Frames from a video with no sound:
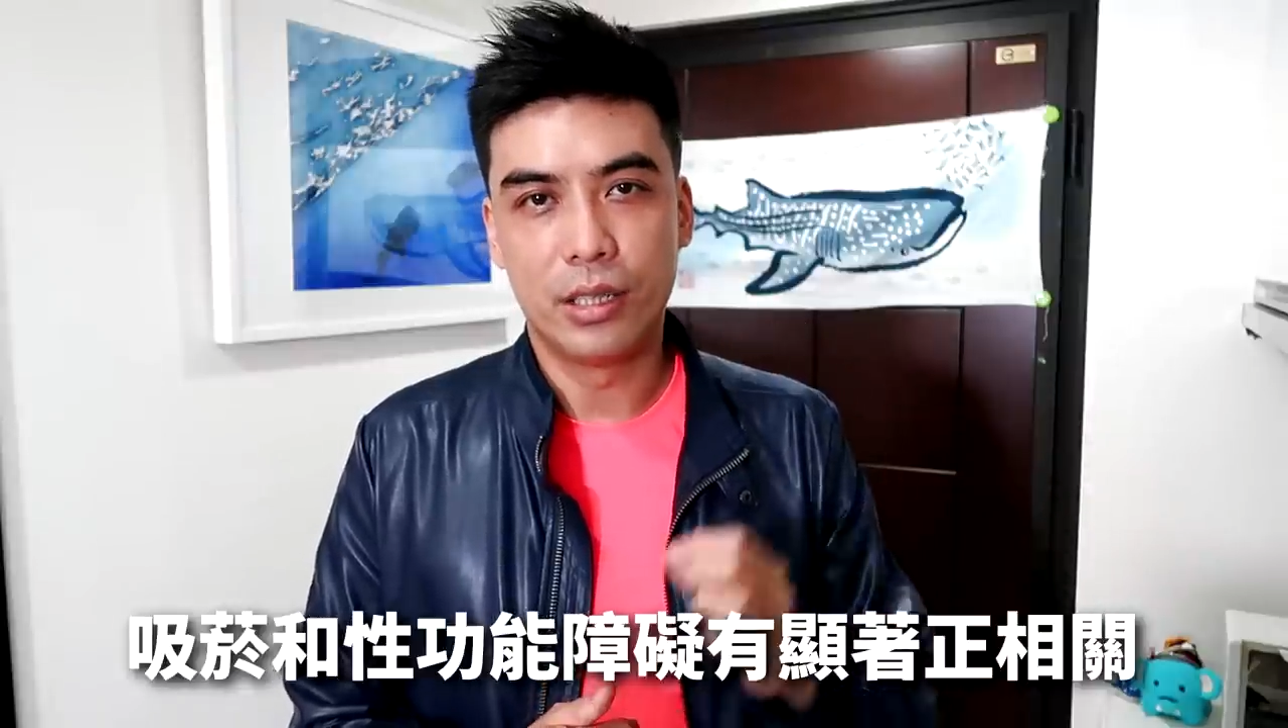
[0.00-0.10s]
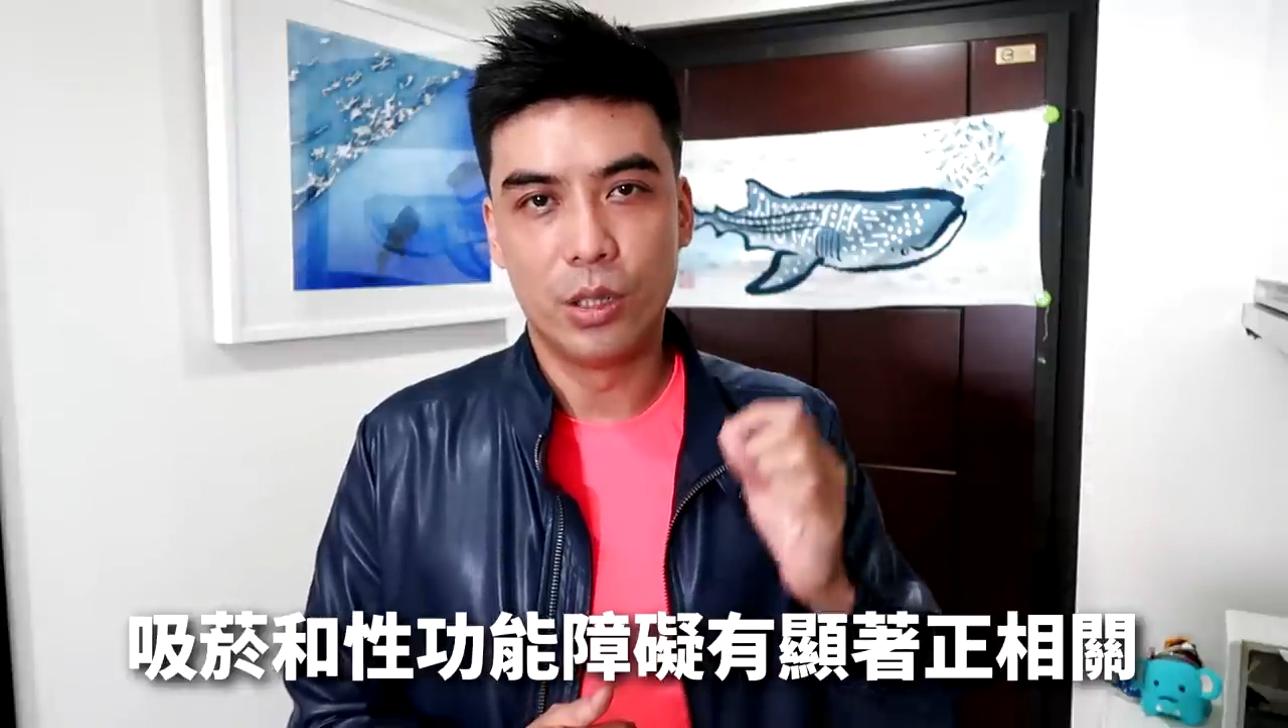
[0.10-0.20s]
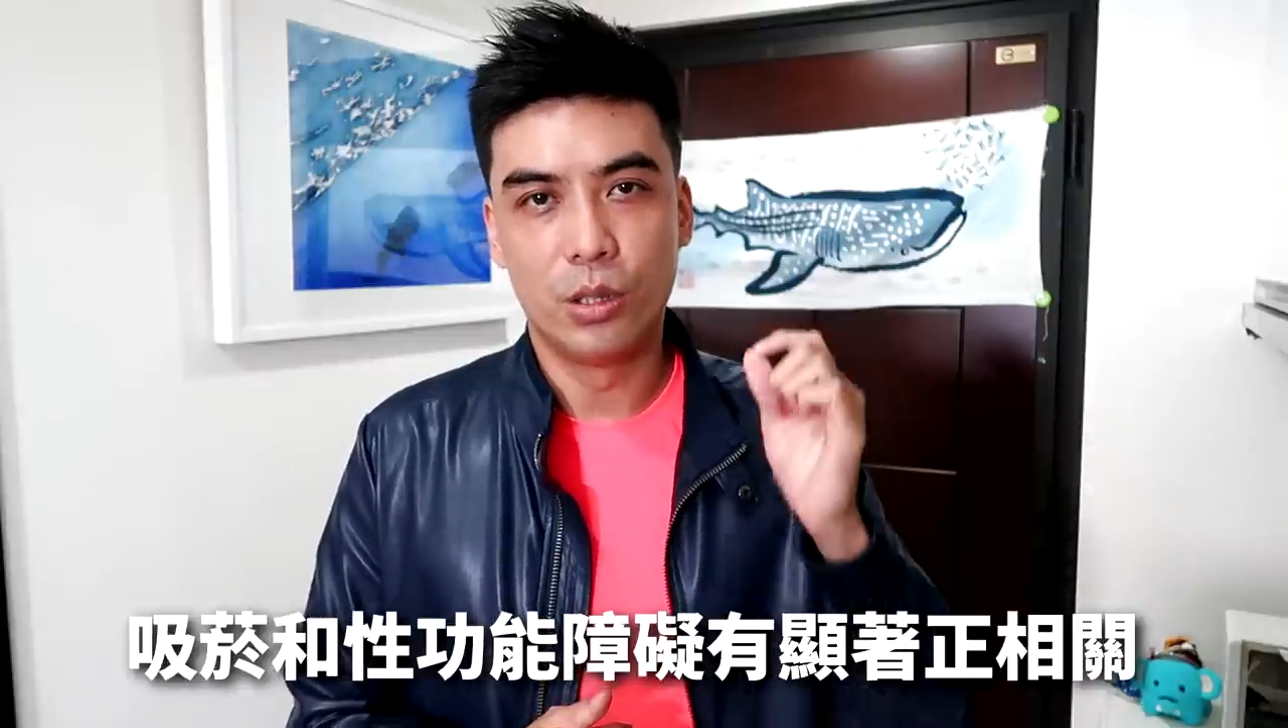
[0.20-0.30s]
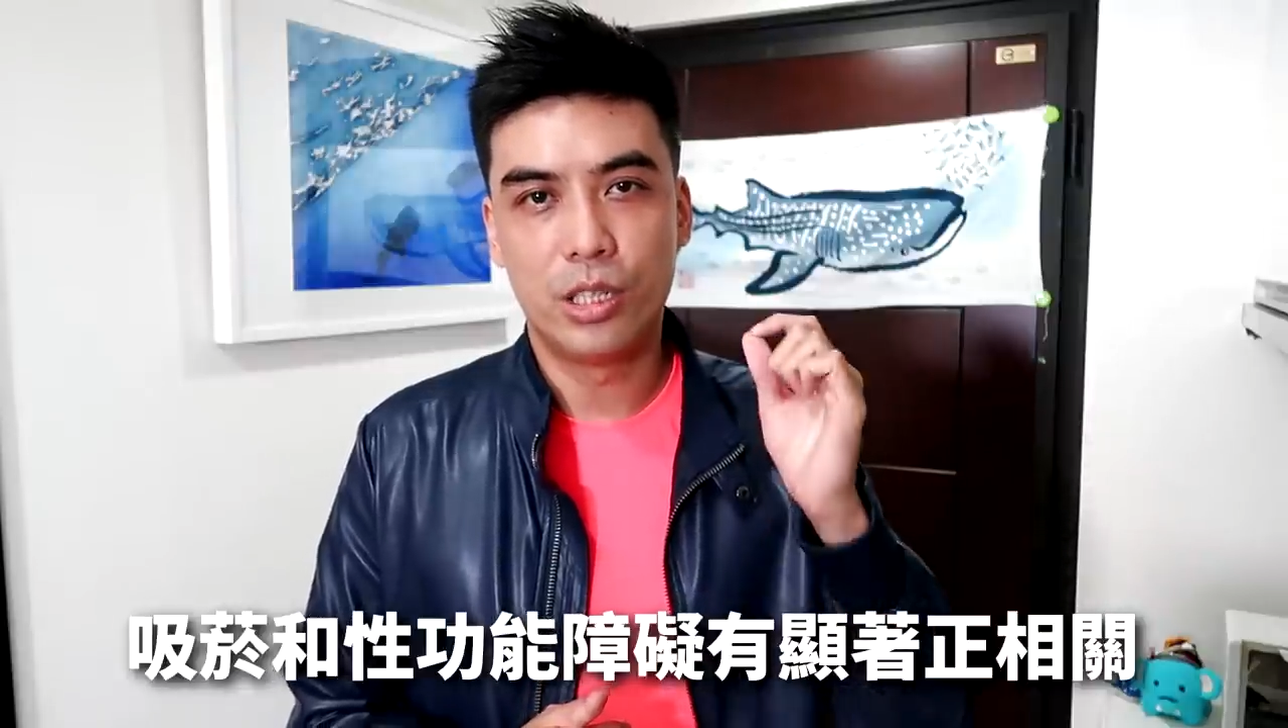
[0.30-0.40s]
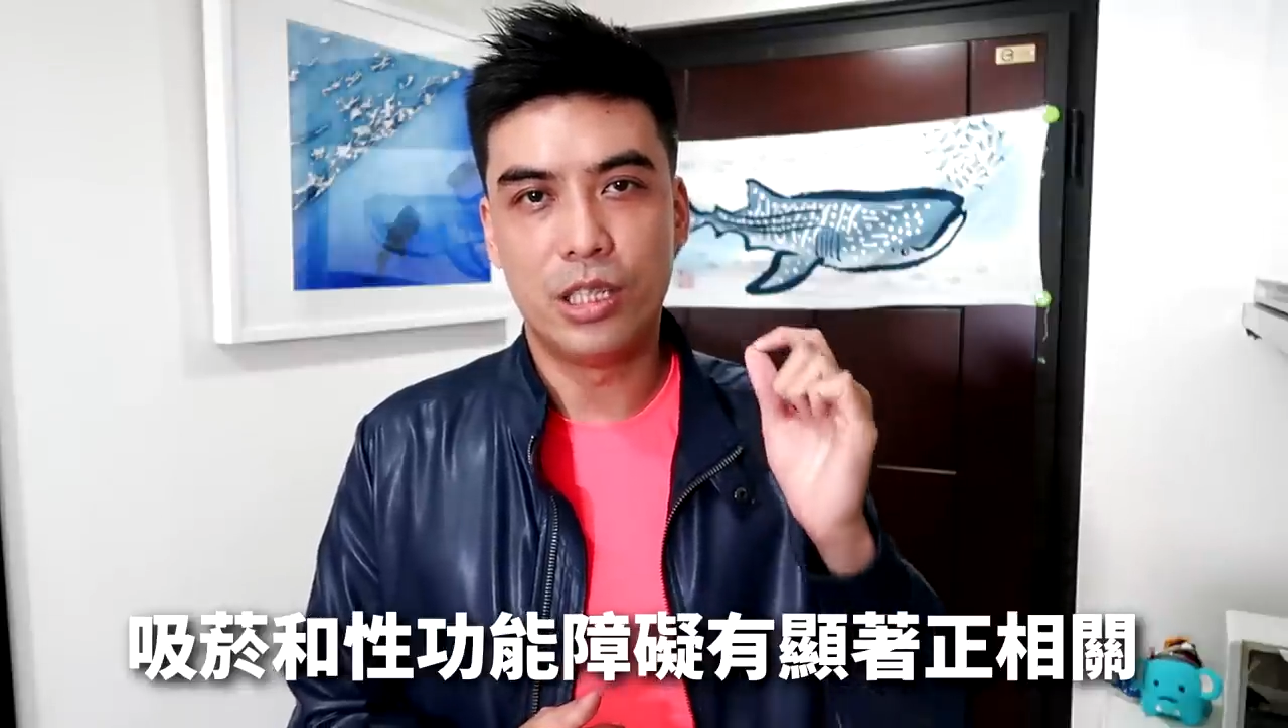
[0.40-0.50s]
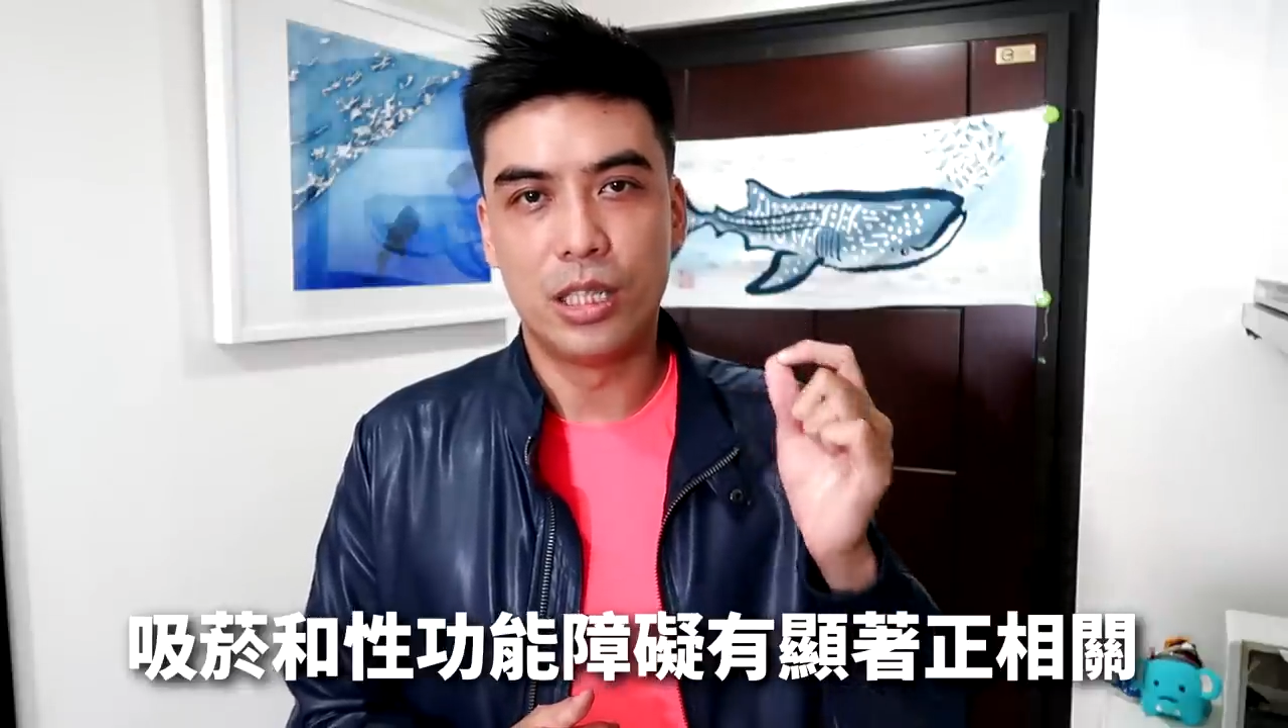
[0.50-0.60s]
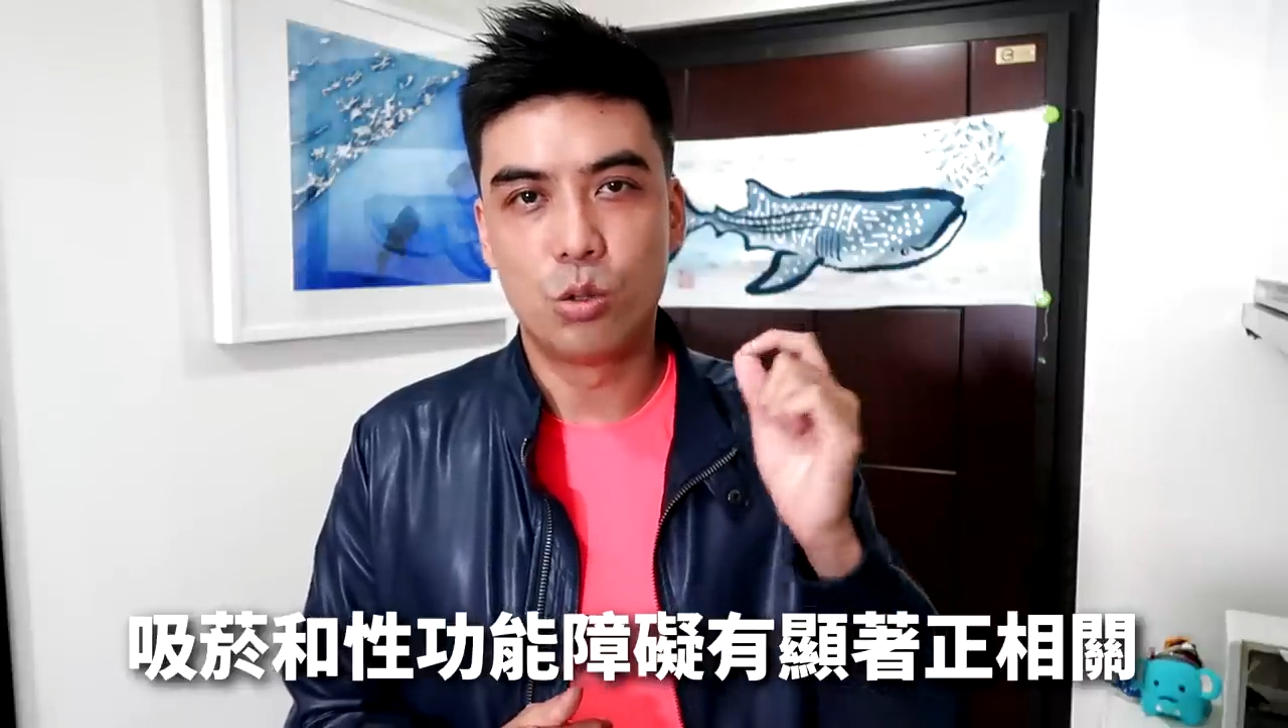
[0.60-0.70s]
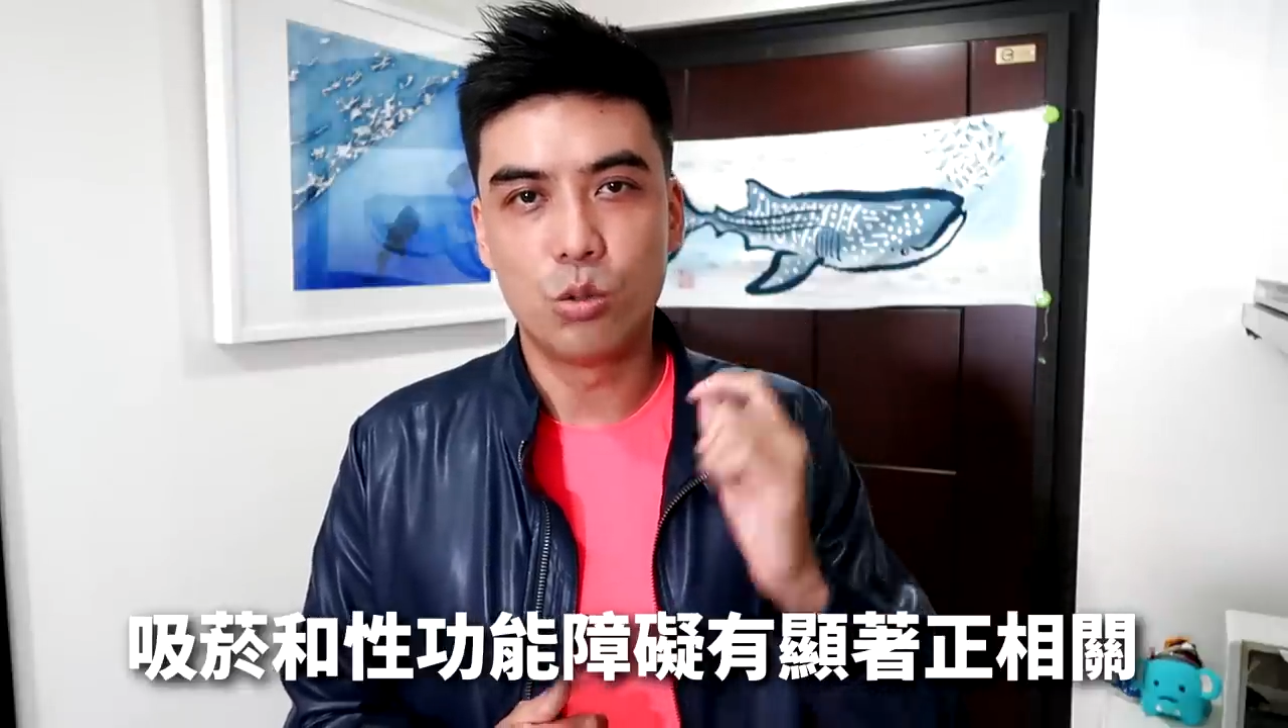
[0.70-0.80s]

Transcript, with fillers: 有显